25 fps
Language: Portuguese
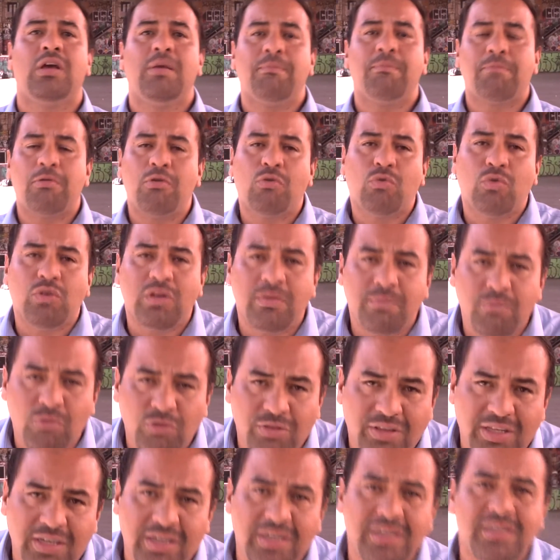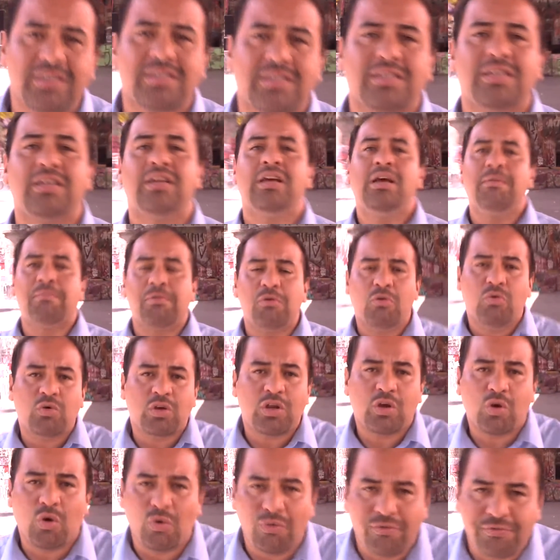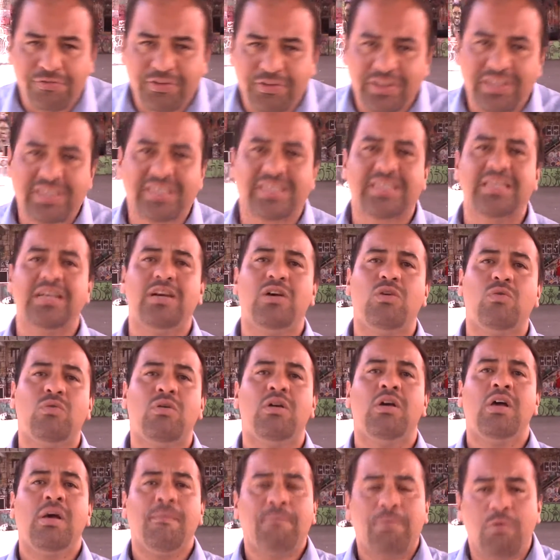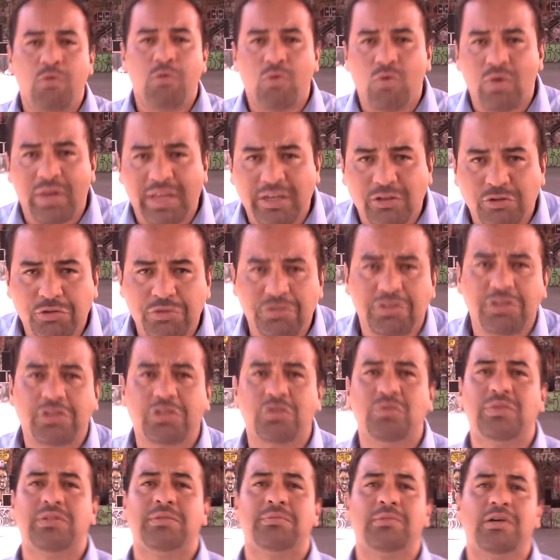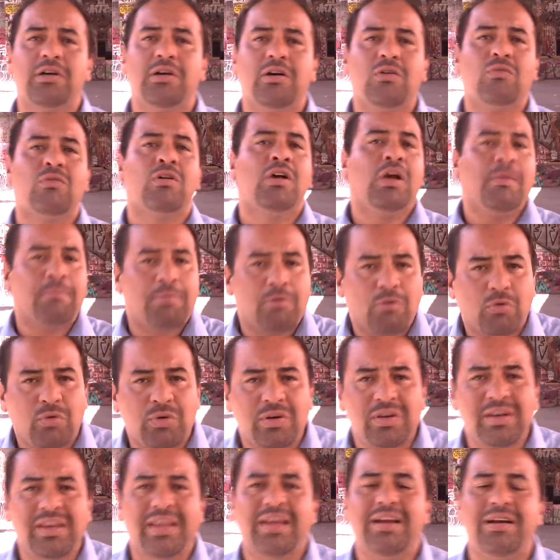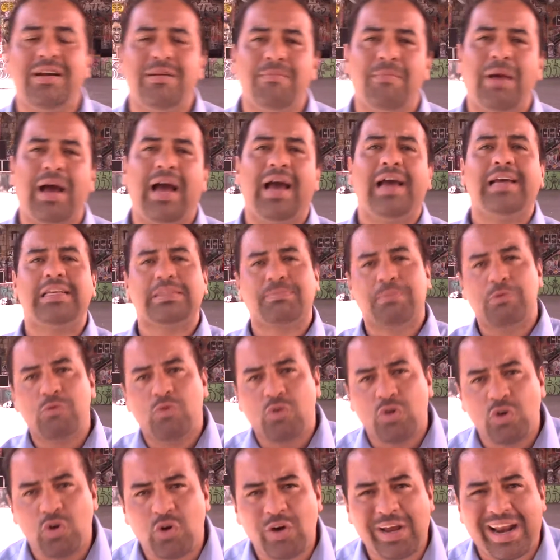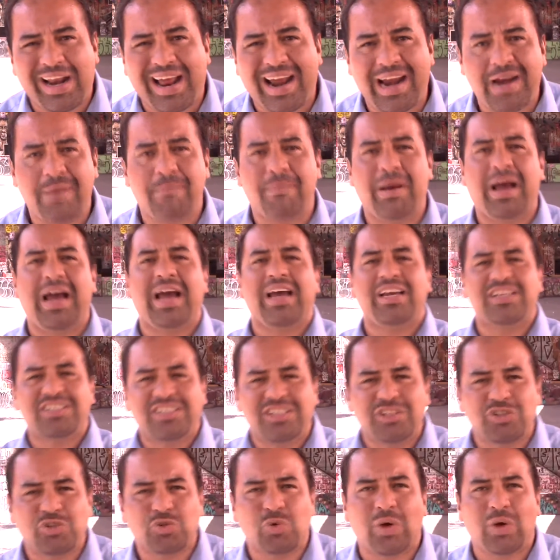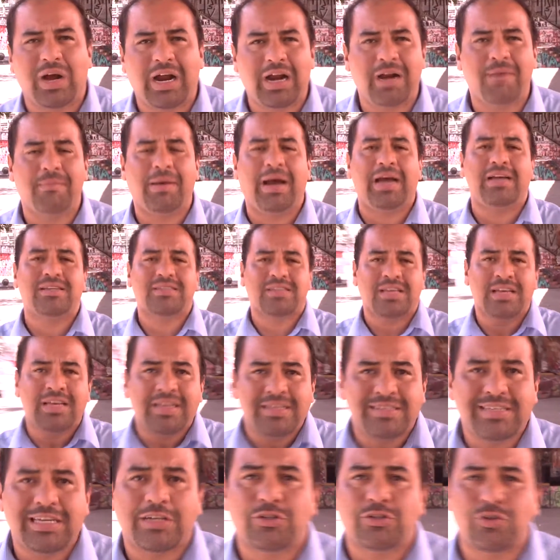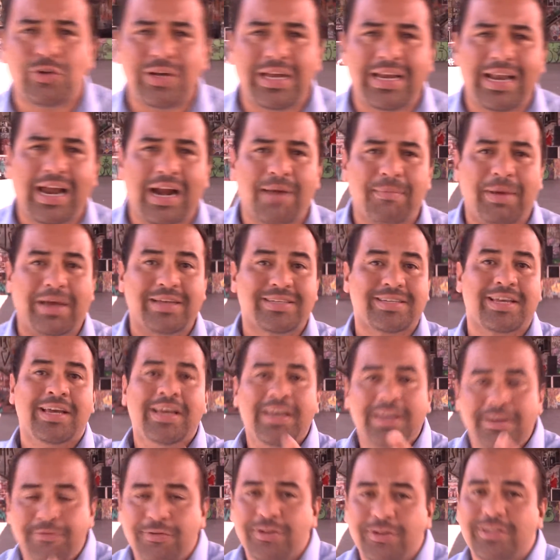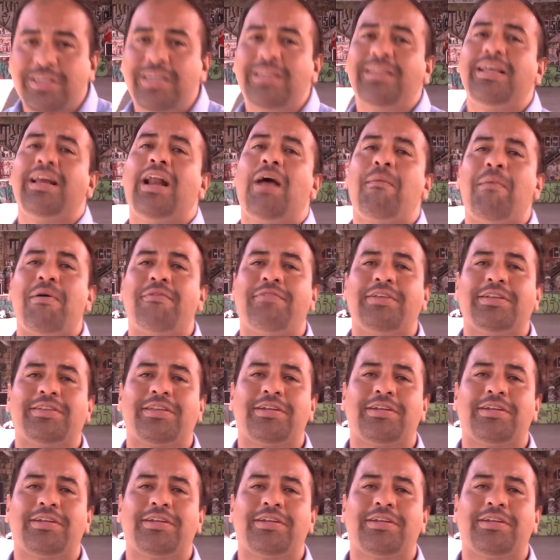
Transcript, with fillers: procure mudança, procure confissão, procure ajuda de um irmão, procure ler mais, procure orar mais, jejuar mais, se ajoelhar mais. E você terá uma vida